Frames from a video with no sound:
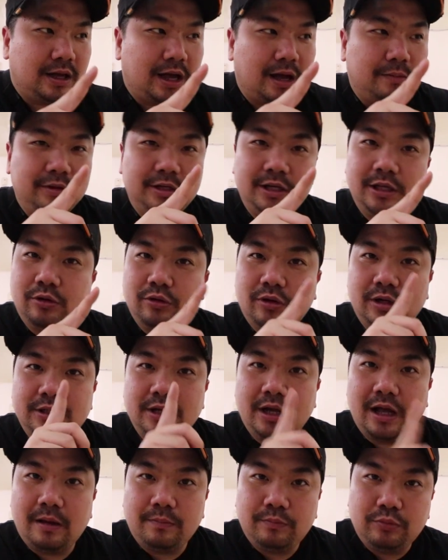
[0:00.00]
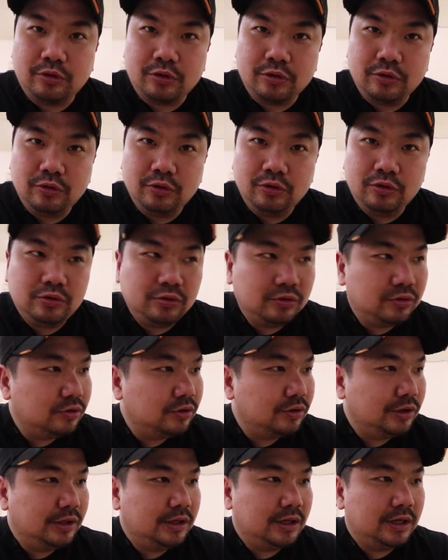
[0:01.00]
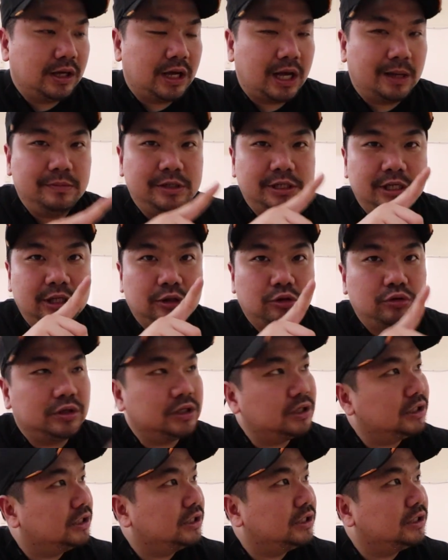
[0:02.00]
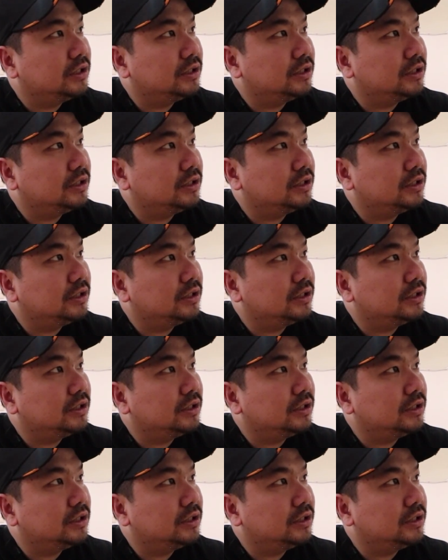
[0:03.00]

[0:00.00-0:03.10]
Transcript: habis itu ke Singapura dulu habis itu ke